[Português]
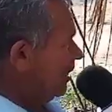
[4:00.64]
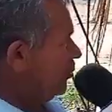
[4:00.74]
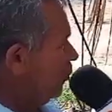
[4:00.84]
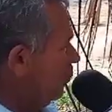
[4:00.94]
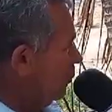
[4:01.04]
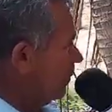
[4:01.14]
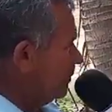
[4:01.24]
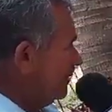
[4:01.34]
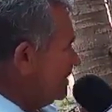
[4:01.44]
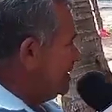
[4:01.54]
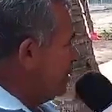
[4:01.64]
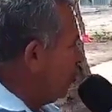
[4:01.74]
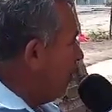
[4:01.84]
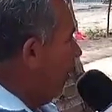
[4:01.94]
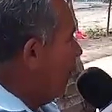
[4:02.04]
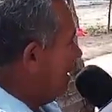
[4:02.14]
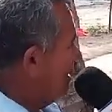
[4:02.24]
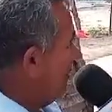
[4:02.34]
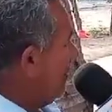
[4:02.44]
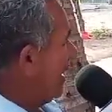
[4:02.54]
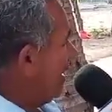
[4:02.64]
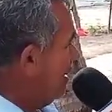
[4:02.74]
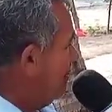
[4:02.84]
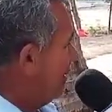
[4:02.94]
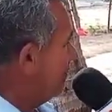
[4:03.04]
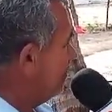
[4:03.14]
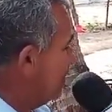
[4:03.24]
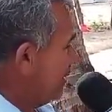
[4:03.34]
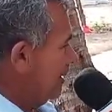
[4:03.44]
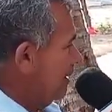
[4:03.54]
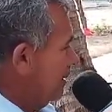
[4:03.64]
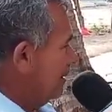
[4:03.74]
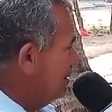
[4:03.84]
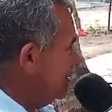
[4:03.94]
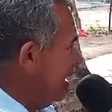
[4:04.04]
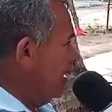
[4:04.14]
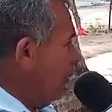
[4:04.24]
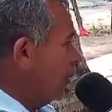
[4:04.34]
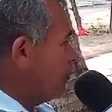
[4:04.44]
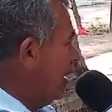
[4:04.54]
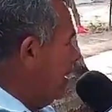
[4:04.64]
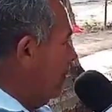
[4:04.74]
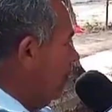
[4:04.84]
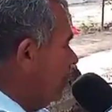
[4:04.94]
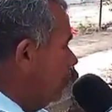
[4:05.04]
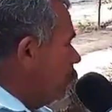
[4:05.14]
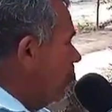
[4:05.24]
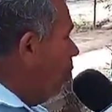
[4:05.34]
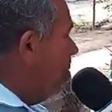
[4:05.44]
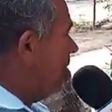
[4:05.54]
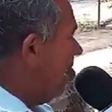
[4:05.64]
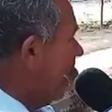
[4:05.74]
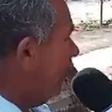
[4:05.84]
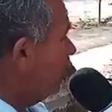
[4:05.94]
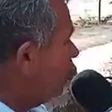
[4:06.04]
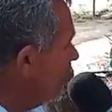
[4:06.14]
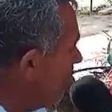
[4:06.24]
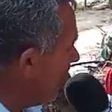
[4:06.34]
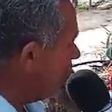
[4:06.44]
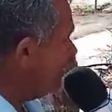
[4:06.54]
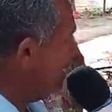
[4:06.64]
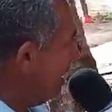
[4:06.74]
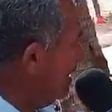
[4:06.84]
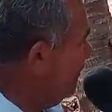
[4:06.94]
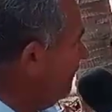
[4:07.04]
ali no, no sítio Pomba ali na Paraíba, tem, tem, tem um homem lá por nome de Paizinho que ele